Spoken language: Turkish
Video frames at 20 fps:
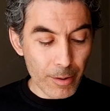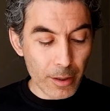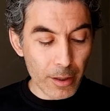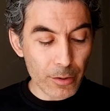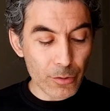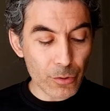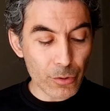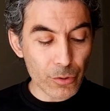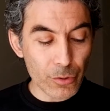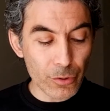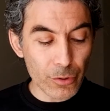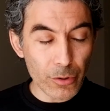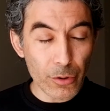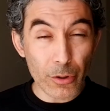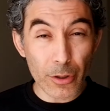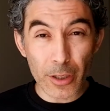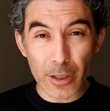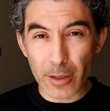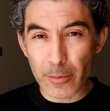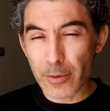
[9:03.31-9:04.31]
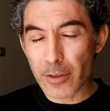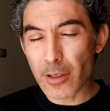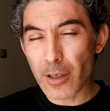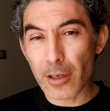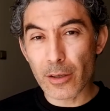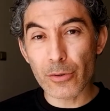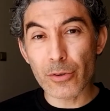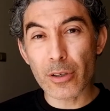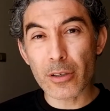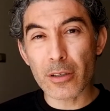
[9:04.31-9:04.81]
ISO'su
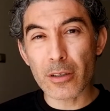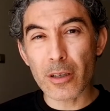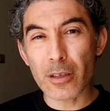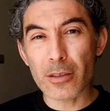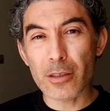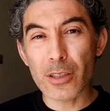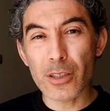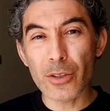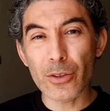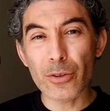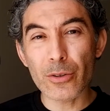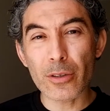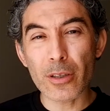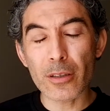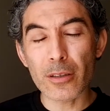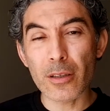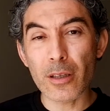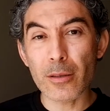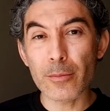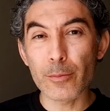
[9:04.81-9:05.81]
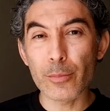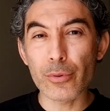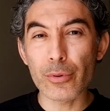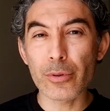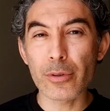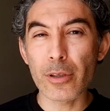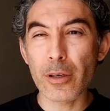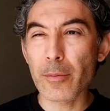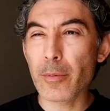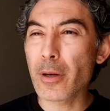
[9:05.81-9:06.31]
12800'e kadar çıkıyor. Hatta
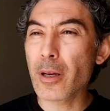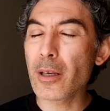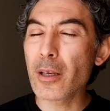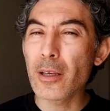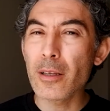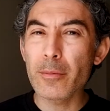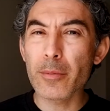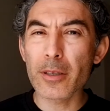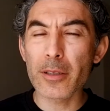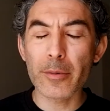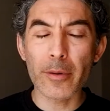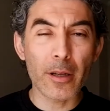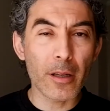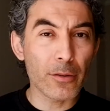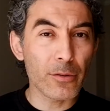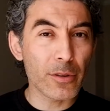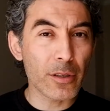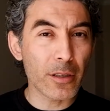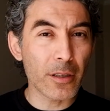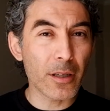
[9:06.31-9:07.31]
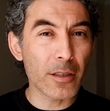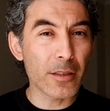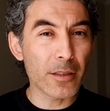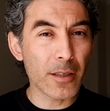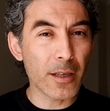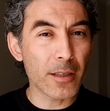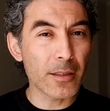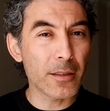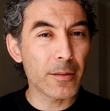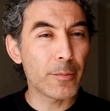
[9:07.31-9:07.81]
boost yaparak 25600'e kadar
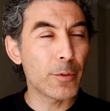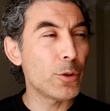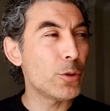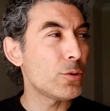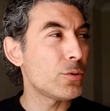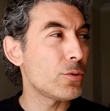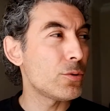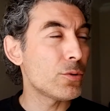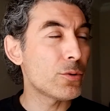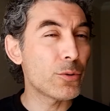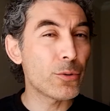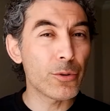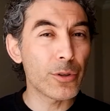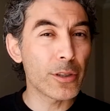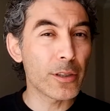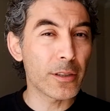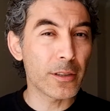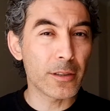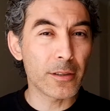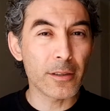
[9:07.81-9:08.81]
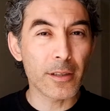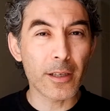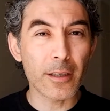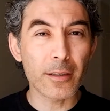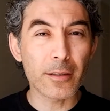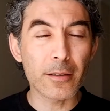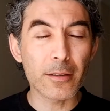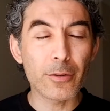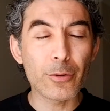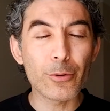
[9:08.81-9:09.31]
çıkartabiliyorsunuz. Düşük ısılar,
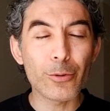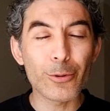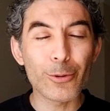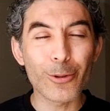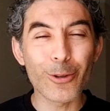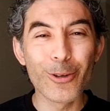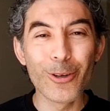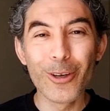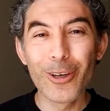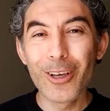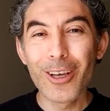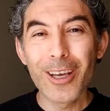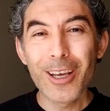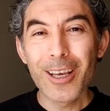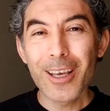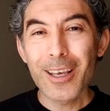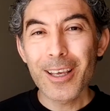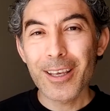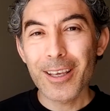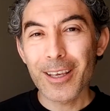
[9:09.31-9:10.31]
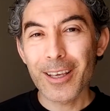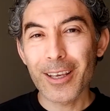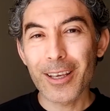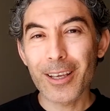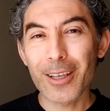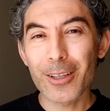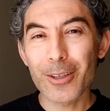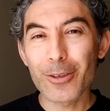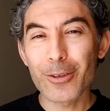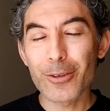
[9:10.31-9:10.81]
düşük
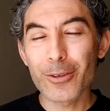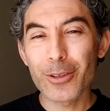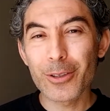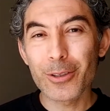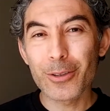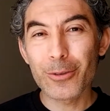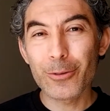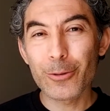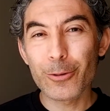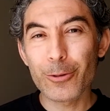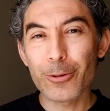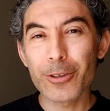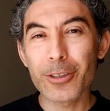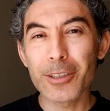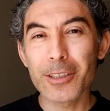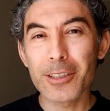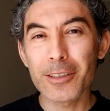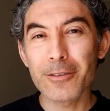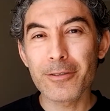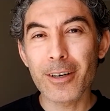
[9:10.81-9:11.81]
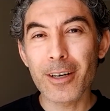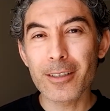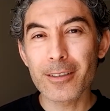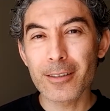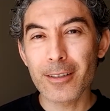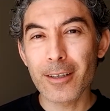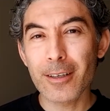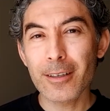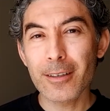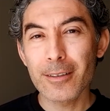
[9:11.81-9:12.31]
e, düşük ışık
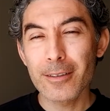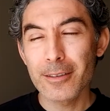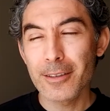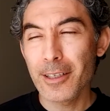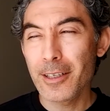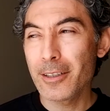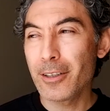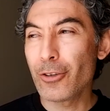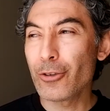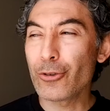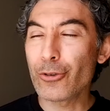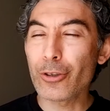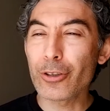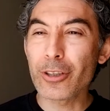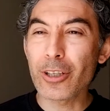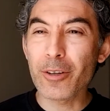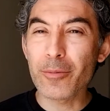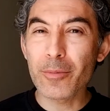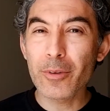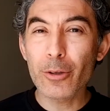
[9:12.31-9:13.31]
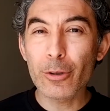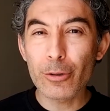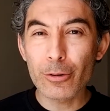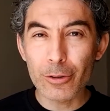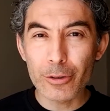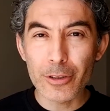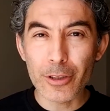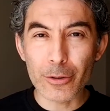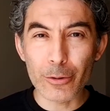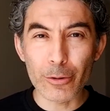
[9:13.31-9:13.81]
varsa çektiğiniz ortamda
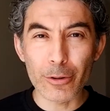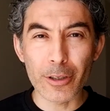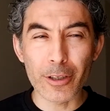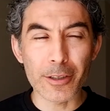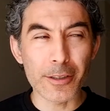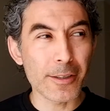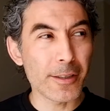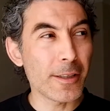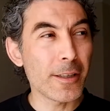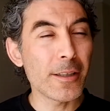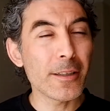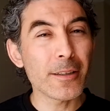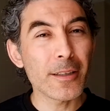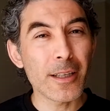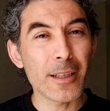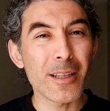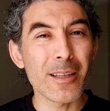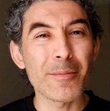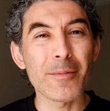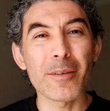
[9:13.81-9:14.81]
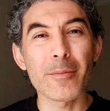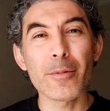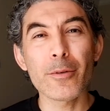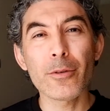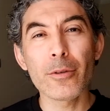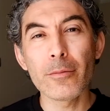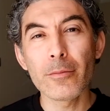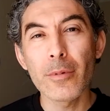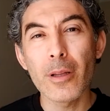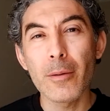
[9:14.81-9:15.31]
oldukça kullanışlı. Dediğim gibi
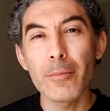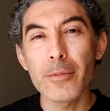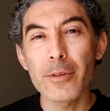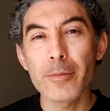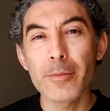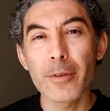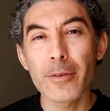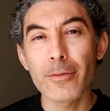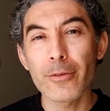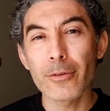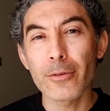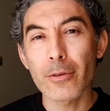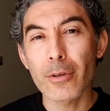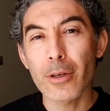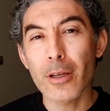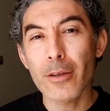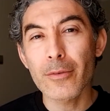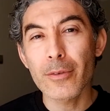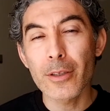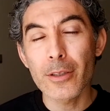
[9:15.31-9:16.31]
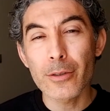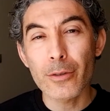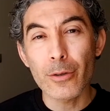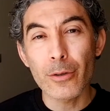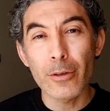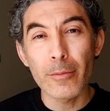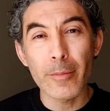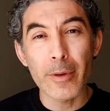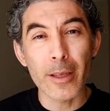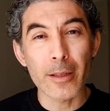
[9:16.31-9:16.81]
kumlanmış bir fotoğraf hiç
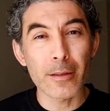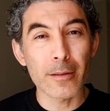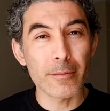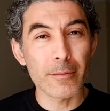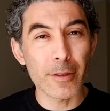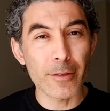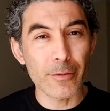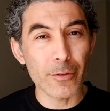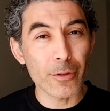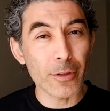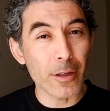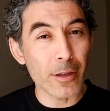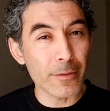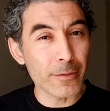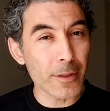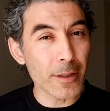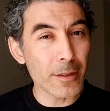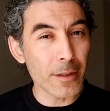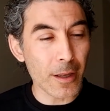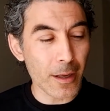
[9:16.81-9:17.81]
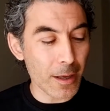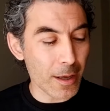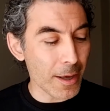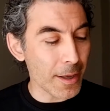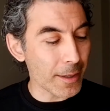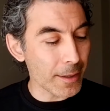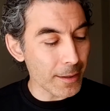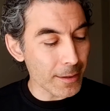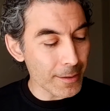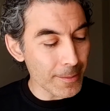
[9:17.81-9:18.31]
olmayan bir fotoğraftan daha
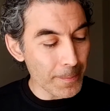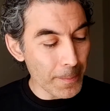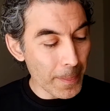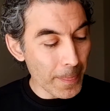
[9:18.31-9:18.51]
iyidir.